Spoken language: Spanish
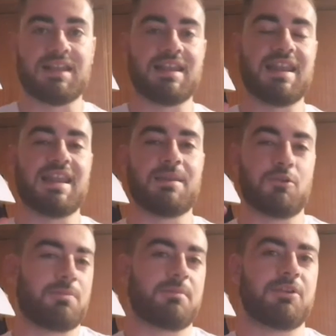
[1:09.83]

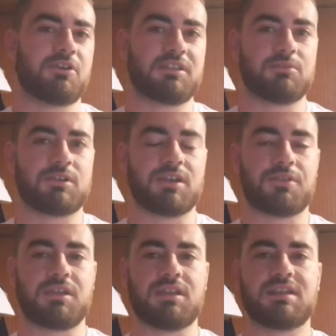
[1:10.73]
Lo primero que tenemos que
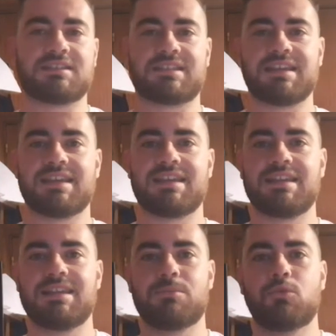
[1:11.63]
decir es que
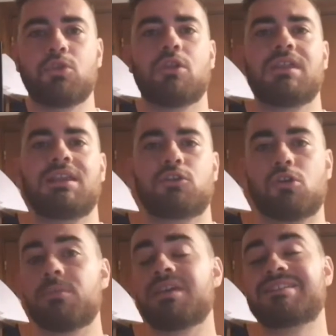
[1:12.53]
el mundo del
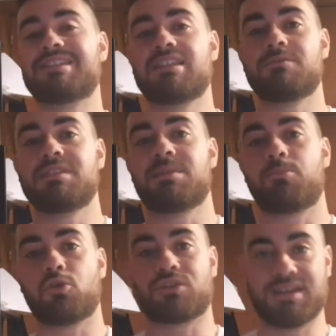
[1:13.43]
cómic se divide
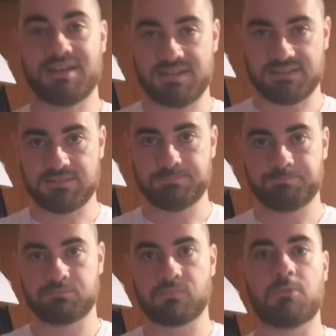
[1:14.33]
por eras
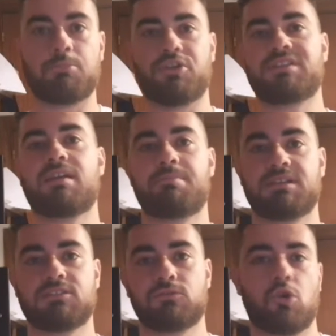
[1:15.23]
por
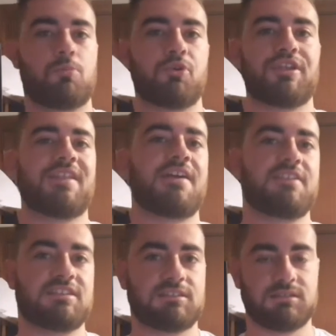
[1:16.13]
etapas o por
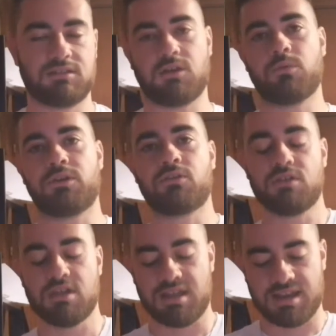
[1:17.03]
edades, ¿de acuerdo?